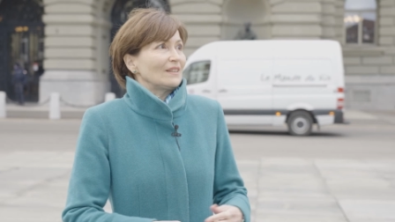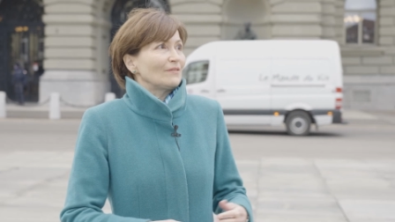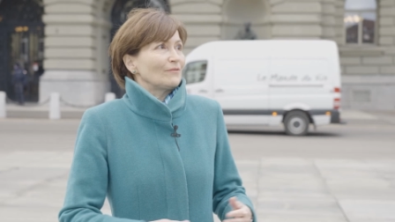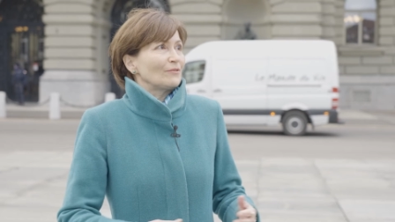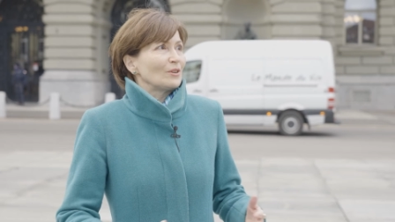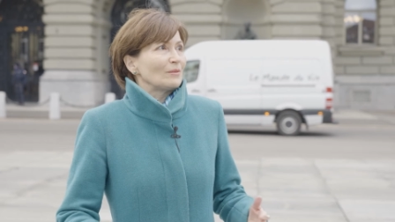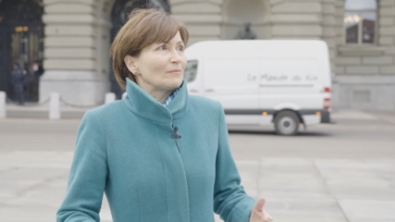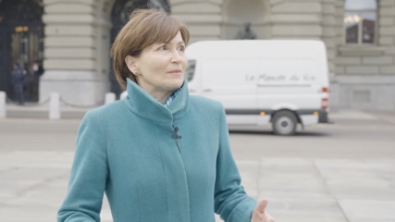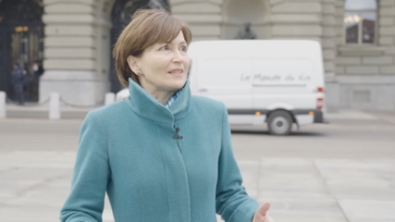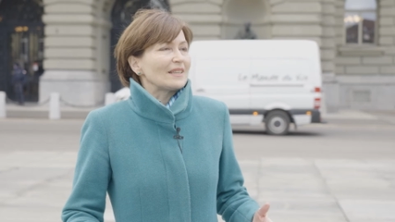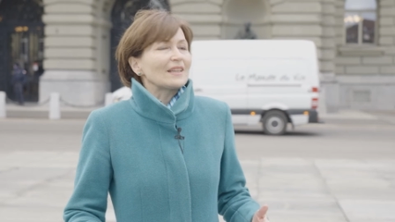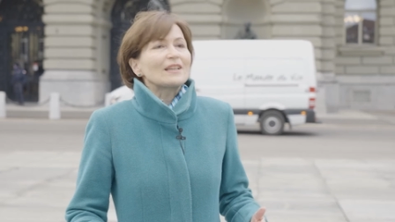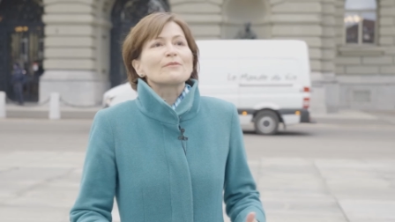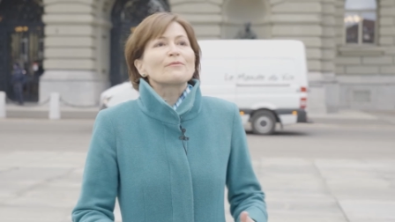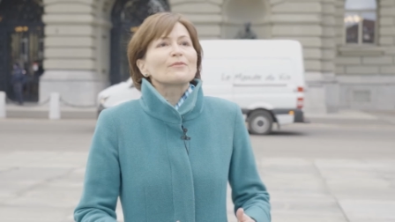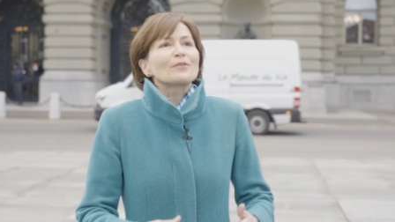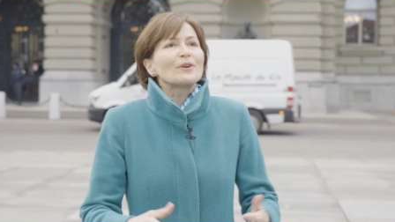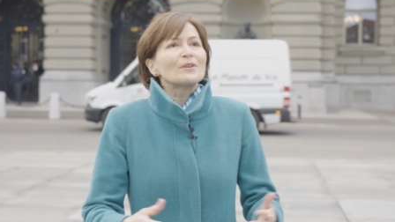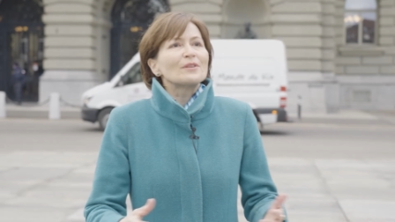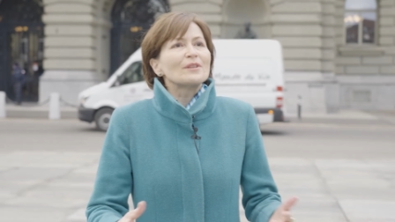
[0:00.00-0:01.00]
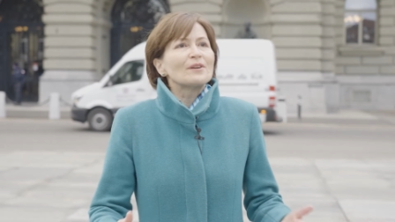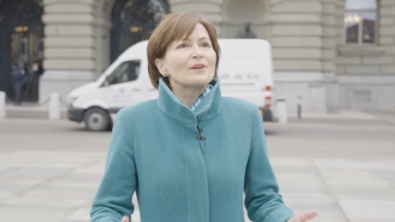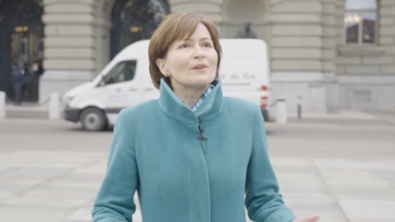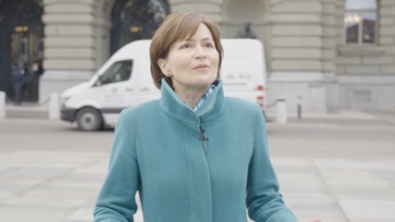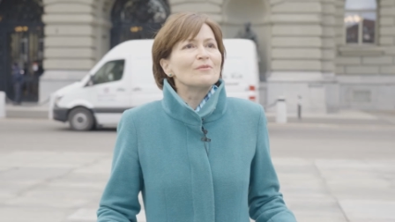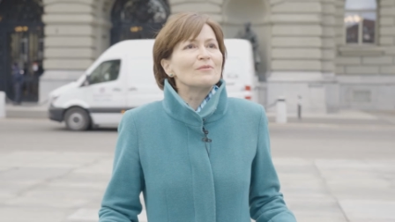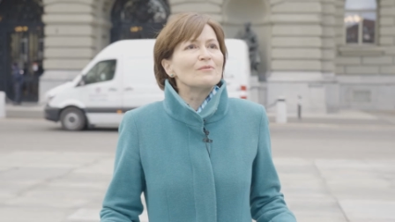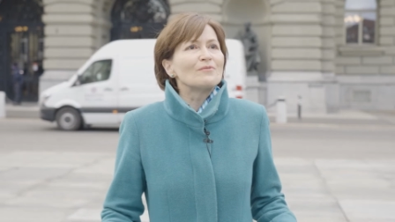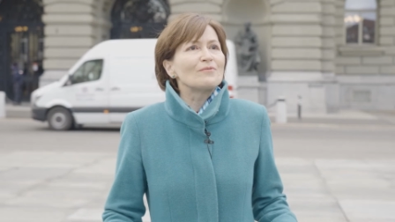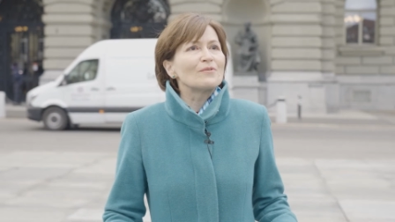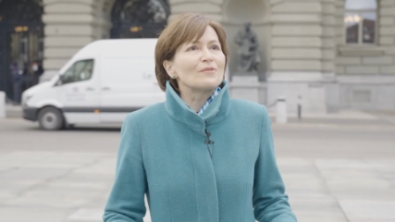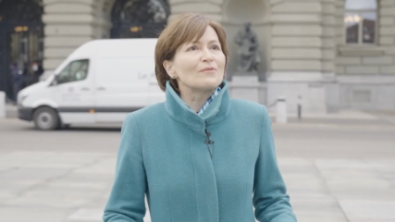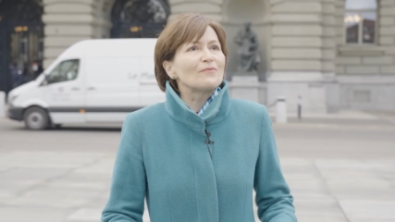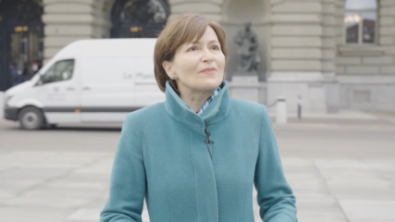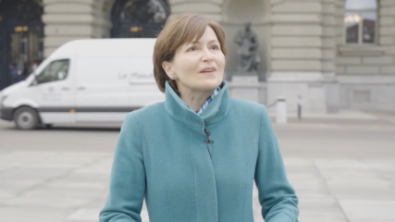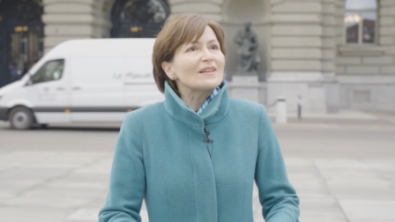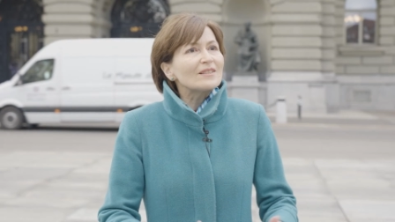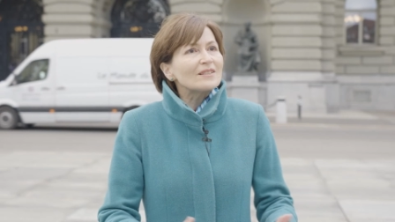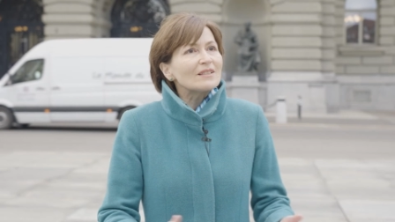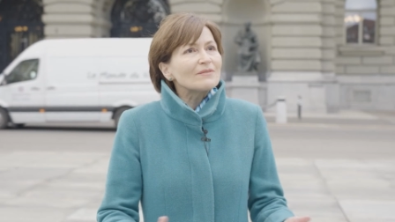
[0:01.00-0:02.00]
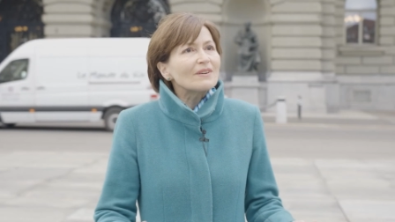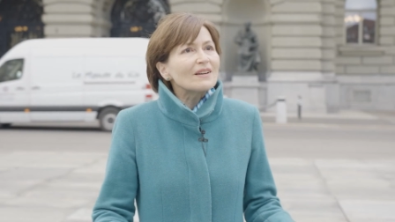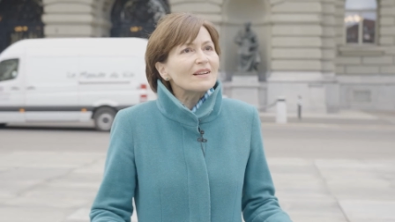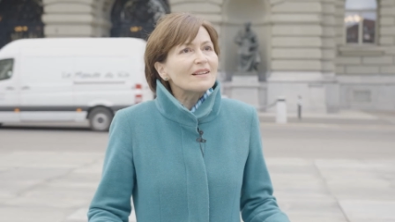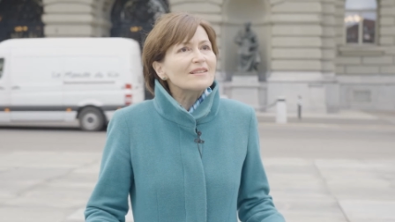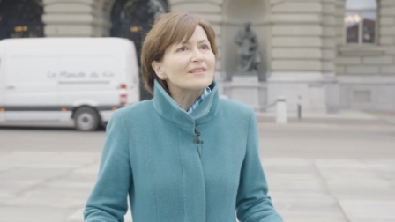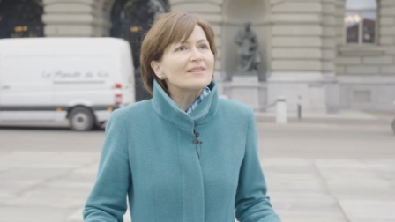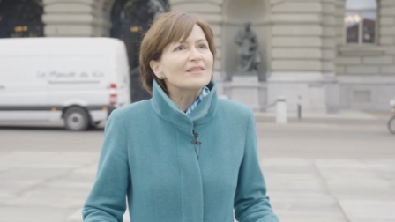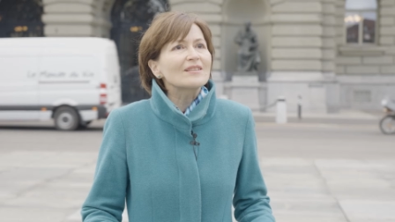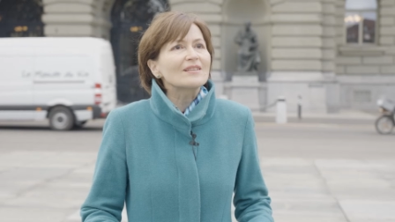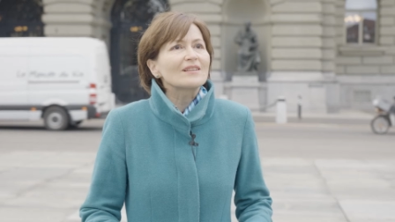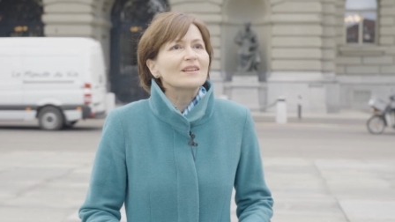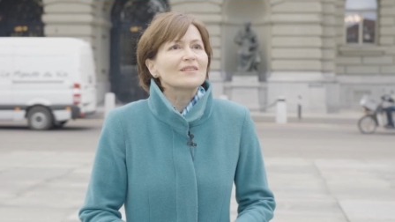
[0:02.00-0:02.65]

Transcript: Ich würde mich sicher freuen auf, auf Festivals,